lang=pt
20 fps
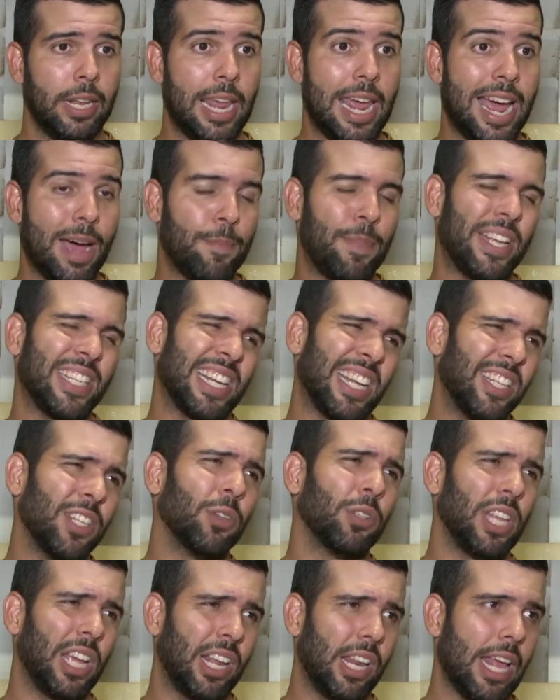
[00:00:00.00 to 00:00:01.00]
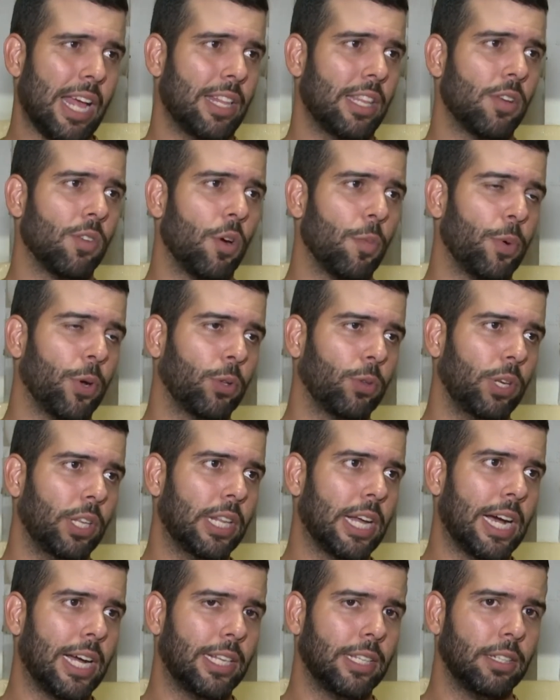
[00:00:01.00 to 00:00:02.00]
né, apesar de não ter criado nenhuma
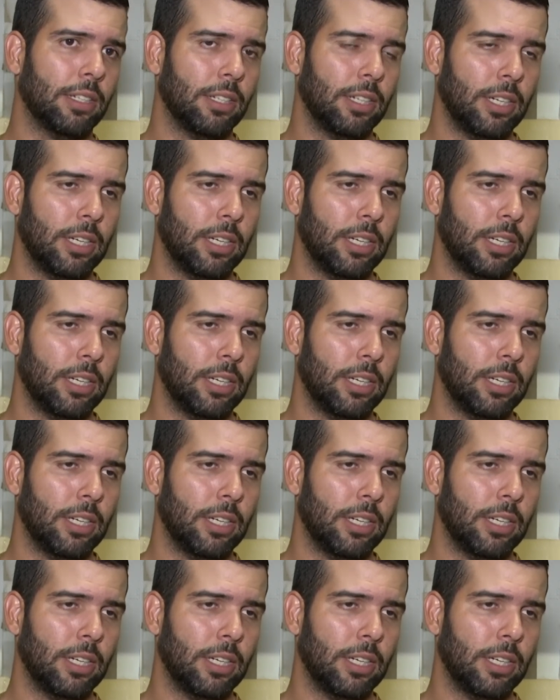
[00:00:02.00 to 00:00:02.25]
oportunidade.